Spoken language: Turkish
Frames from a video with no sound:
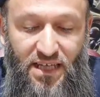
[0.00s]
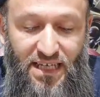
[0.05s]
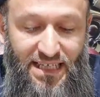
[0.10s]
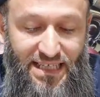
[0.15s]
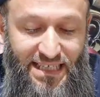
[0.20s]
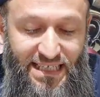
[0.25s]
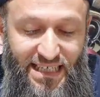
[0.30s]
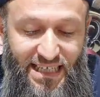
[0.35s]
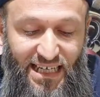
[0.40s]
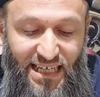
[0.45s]

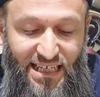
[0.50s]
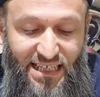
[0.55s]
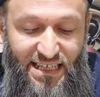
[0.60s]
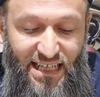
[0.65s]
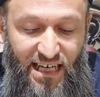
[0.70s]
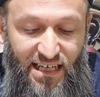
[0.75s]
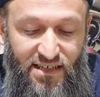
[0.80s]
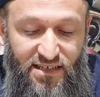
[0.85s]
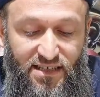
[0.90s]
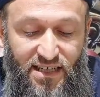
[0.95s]

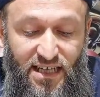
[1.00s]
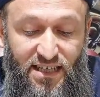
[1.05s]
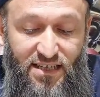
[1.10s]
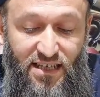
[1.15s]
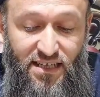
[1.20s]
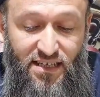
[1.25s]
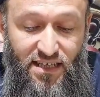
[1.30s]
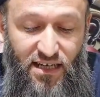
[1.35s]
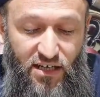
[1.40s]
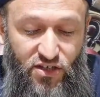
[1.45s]
İyilikler
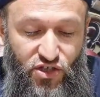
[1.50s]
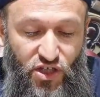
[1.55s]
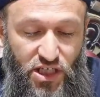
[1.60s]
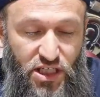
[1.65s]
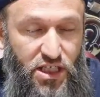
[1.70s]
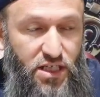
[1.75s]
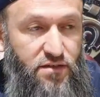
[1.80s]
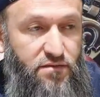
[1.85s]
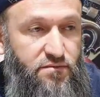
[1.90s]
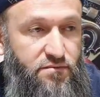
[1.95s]

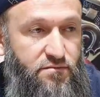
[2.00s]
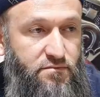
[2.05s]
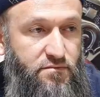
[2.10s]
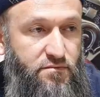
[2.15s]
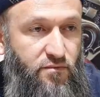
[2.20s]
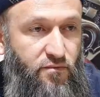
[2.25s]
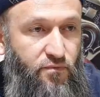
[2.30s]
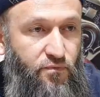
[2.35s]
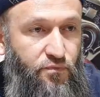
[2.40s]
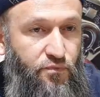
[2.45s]
reddedilecek.
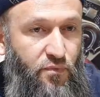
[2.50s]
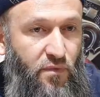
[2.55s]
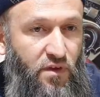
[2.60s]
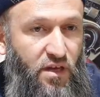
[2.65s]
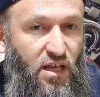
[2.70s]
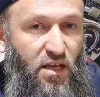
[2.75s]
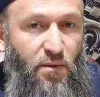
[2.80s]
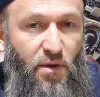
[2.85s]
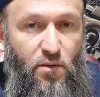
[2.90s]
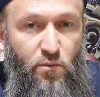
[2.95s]

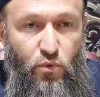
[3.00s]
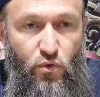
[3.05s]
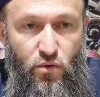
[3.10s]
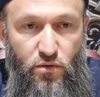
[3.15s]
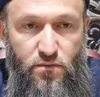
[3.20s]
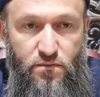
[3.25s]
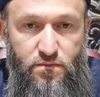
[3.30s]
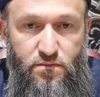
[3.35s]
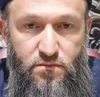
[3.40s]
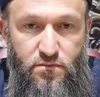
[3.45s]
Ne demek bu?
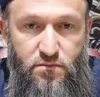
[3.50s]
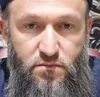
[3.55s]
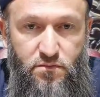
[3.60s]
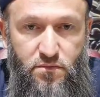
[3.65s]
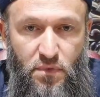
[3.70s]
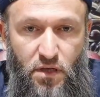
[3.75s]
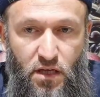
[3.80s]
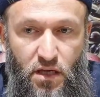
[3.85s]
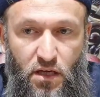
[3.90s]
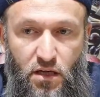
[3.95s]

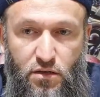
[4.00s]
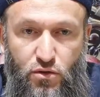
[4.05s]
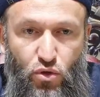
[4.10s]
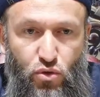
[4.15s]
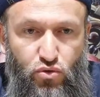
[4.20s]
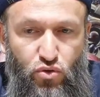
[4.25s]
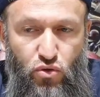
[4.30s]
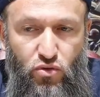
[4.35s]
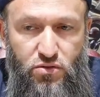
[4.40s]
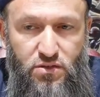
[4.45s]

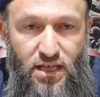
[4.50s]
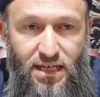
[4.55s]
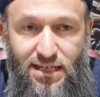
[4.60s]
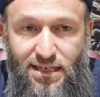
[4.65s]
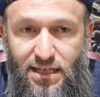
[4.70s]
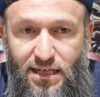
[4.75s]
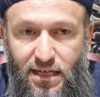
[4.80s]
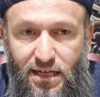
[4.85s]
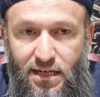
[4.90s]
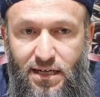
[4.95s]
kötülükler
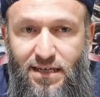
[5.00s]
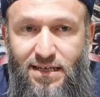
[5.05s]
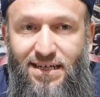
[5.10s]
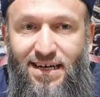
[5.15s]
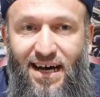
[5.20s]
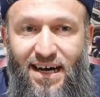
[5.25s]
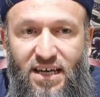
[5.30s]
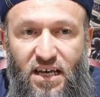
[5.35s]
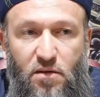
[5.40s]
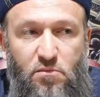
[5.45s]

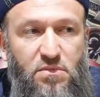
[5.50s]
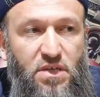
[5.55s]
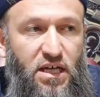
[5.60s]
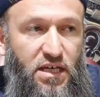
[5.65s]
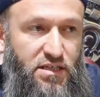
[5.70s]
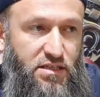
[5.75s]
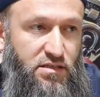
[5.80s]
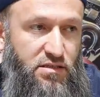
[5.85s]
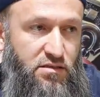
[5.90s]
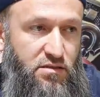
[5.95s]

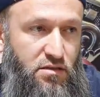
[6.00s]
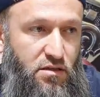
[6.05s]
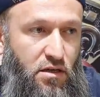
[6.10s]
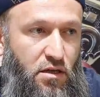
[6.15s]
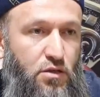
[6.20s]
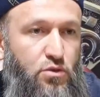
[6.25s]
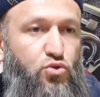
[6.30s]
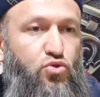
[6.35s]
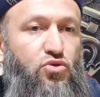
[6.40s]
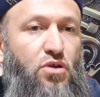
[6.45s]
haramlar,
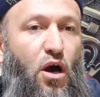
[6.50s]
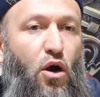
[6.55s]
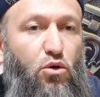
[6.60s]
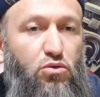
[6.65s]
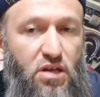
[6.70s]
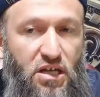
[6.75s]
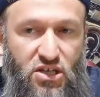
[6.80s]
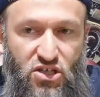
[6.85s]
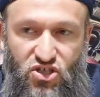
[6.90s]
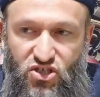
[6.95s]
günah
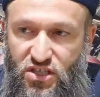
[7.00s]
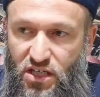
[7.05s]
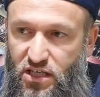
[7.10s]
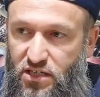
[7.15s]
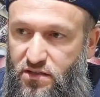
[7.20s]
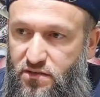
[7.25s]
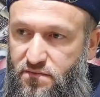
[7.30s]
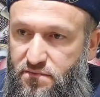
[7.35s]
olan işler,